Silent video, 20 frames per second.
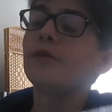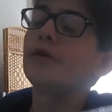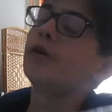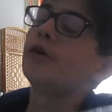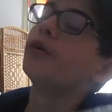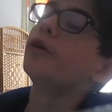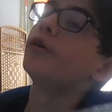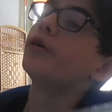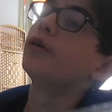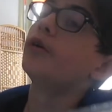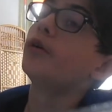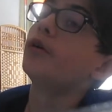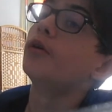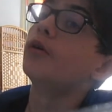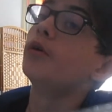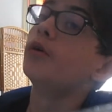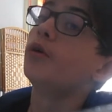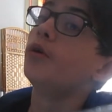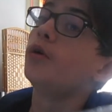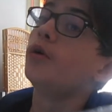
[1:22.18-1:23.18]

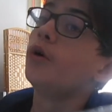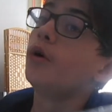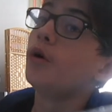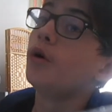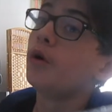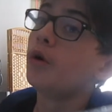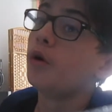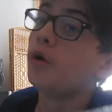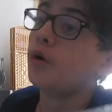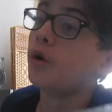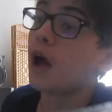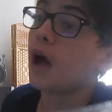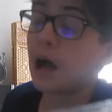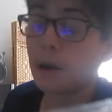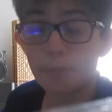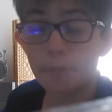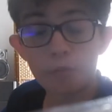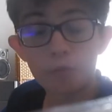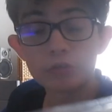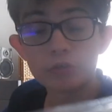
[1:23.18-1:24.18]
Euh, un
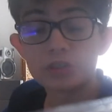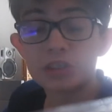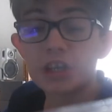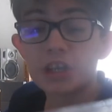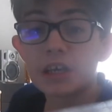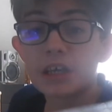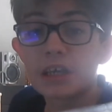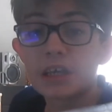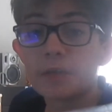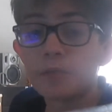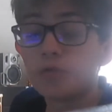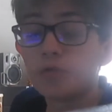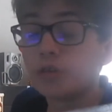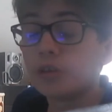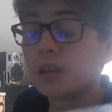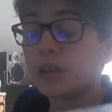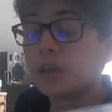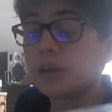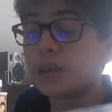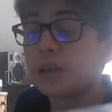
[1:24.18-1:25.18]
projet qui me
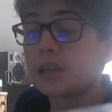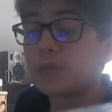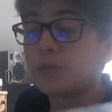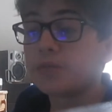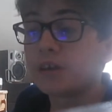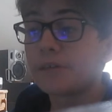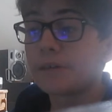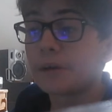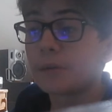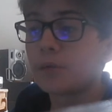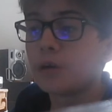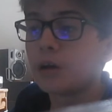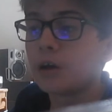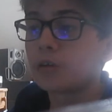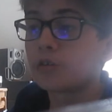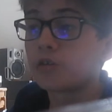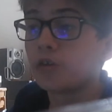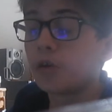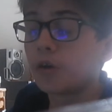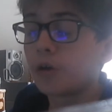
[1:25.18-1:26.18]
tenait, qui me tient vraiment à
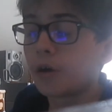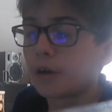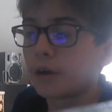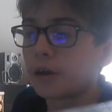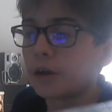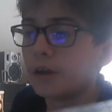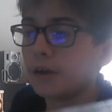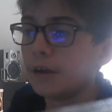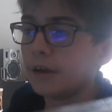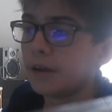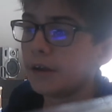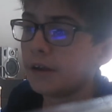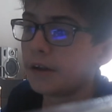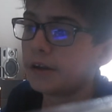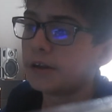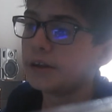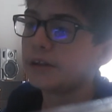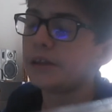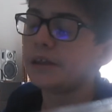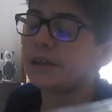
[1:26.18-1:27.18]
cœur et,
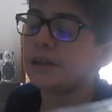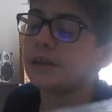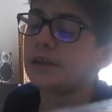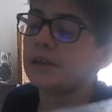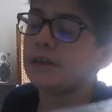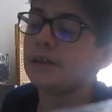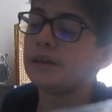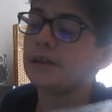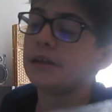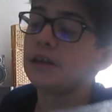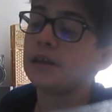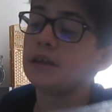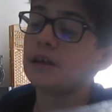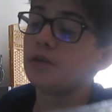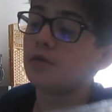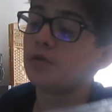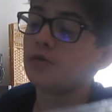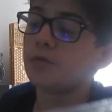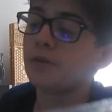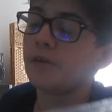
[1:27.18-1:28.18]
et, et
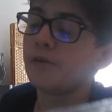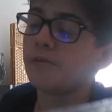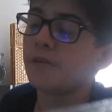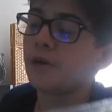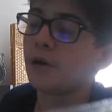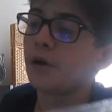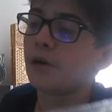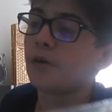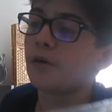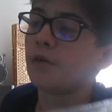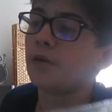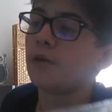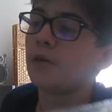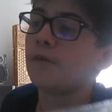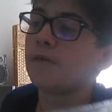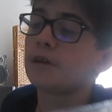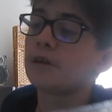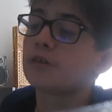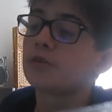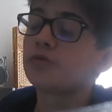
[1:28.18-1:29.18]
où je vais le faire
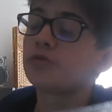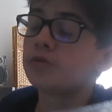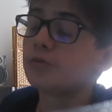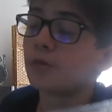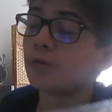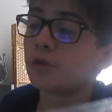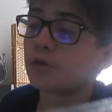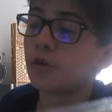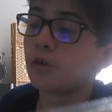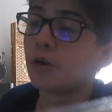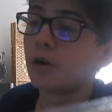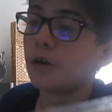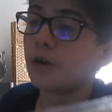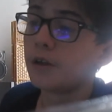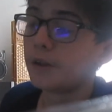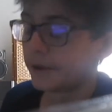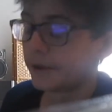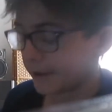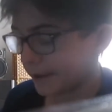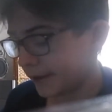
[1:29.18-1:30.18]
avec tout mon cœur.
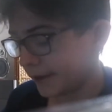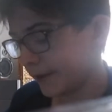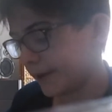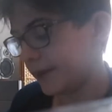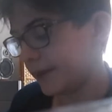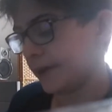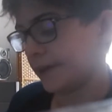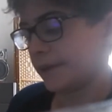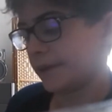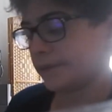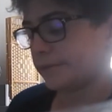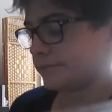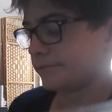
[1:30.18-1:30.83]
Et